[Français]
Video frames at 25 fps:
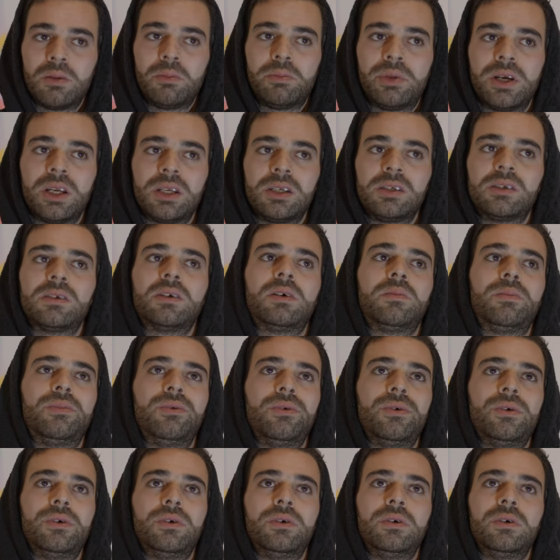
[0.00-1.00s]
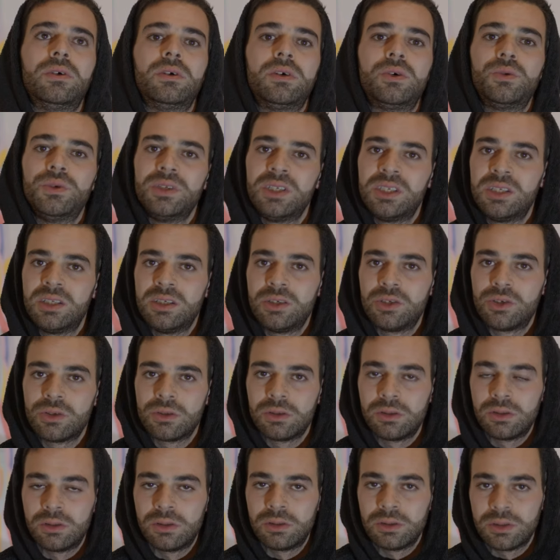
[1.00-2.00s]
comme par exemple Quincy
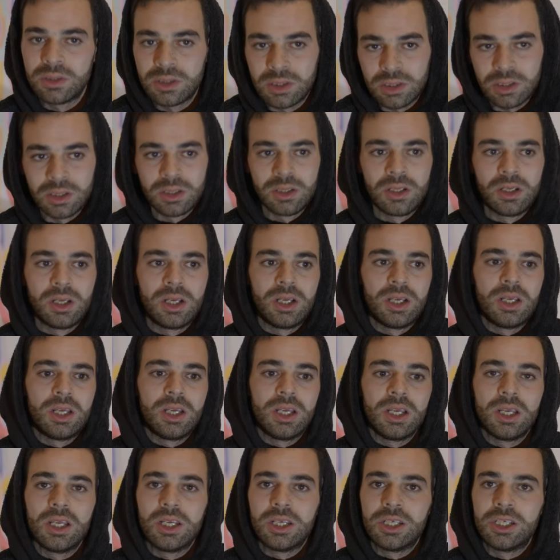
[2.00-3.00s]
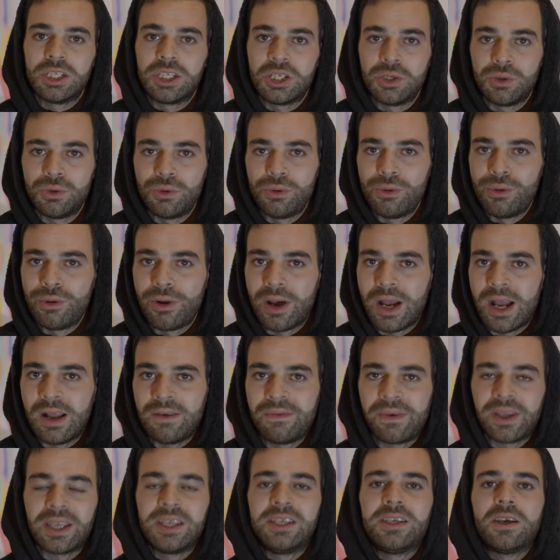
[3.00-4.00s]
Jones. J'ai eu
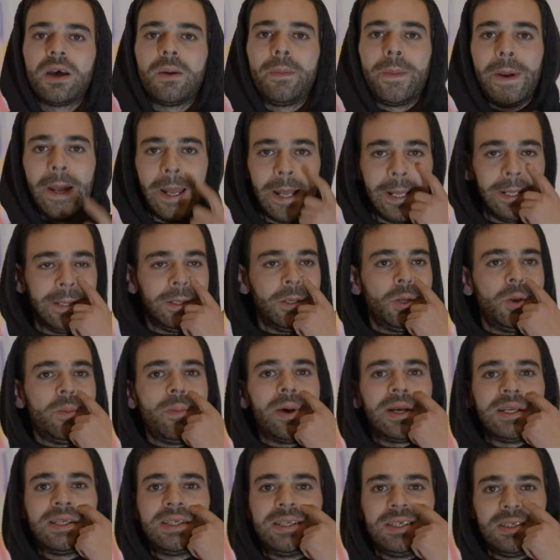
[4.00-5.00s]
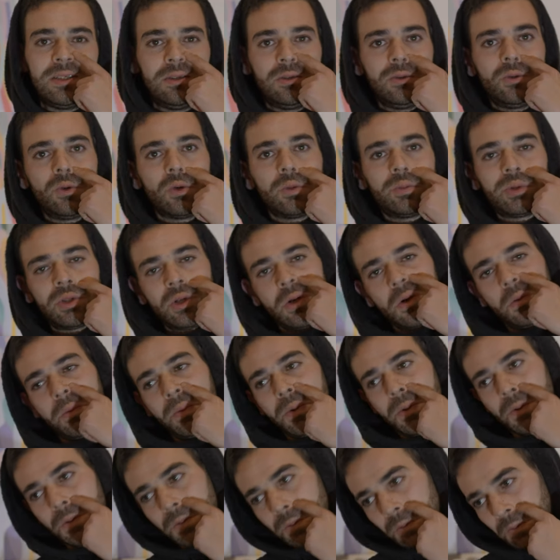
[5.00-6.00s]
Ralph Rickerman, le bassiste du groupe
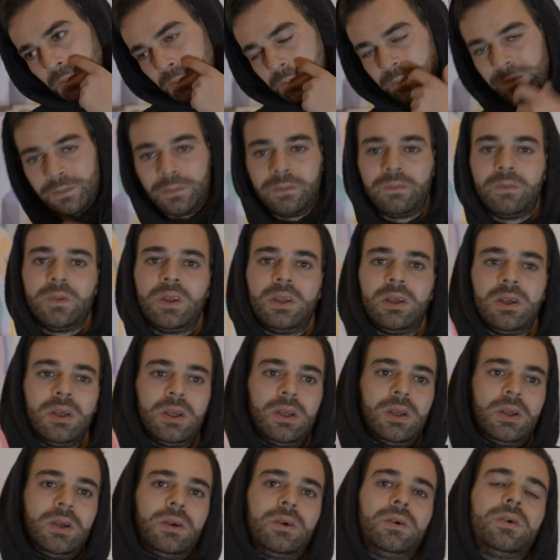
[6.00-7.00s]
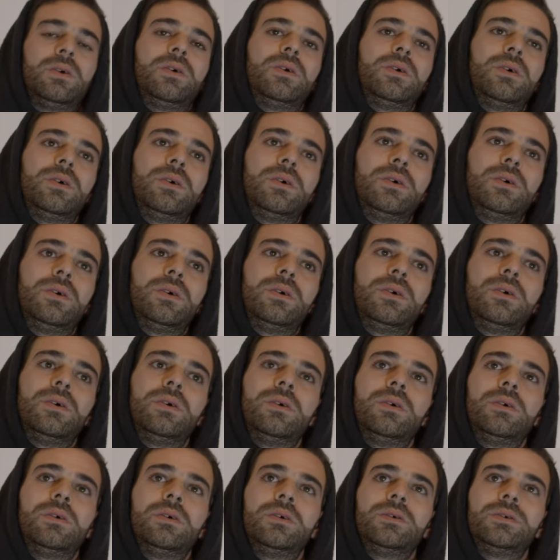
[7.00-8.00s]
Scorpion.
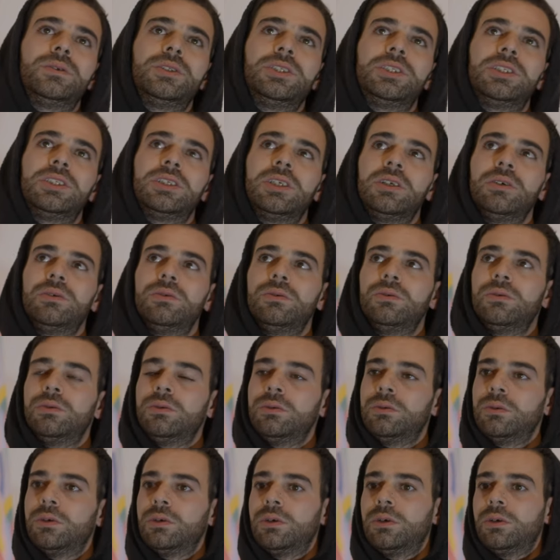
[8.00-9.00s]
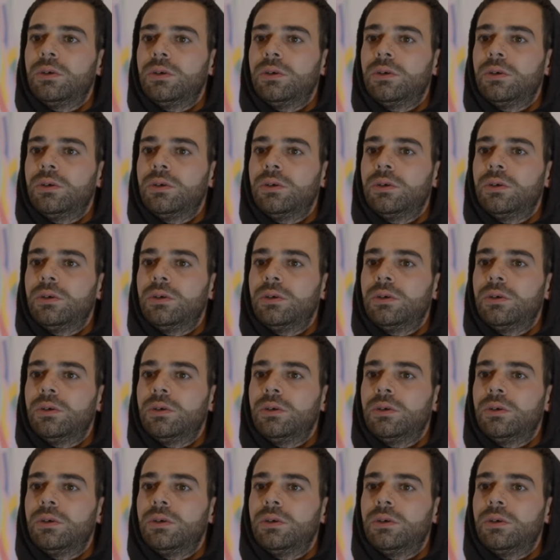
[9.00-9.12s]
j'ai eu